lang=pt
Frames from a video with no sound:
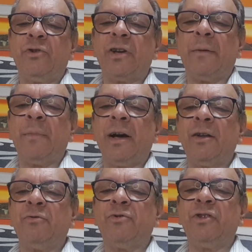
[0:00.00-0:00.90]

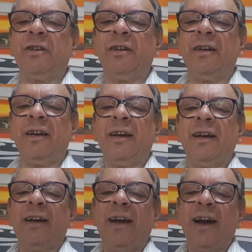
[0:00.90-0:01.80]
chamado de
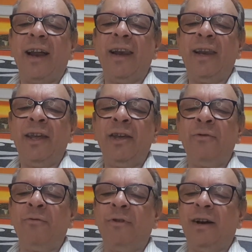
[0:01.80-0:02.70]

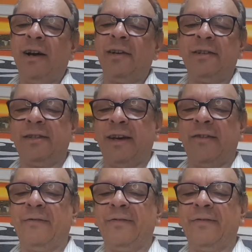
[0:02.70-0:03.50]
Galinho Garnizé,